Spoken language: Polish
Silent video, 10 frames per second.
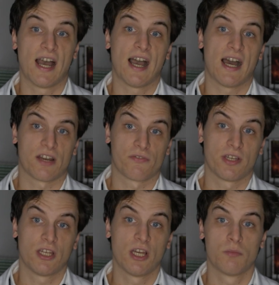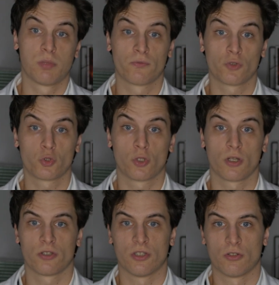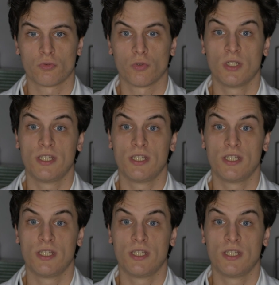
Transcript: Harvey powrócił do Londynu